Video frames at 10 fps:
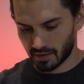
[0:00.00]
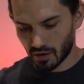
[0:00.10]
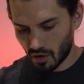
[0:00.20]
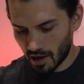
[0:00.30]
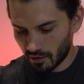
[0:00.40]

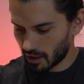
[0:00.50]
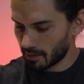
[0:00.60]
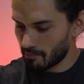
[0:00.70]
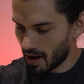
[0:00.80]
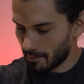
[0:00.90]
Tengo claro que
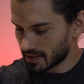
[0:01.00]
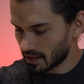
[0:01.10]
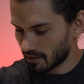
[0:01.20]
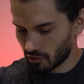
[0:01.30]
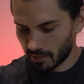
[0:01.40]
va a
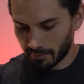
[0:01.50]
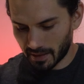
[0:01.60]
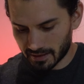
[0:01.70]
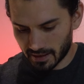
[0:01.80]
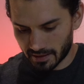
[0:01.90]
pasar a formar
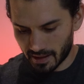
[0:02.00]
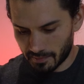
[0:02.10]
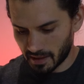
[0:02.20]
parte de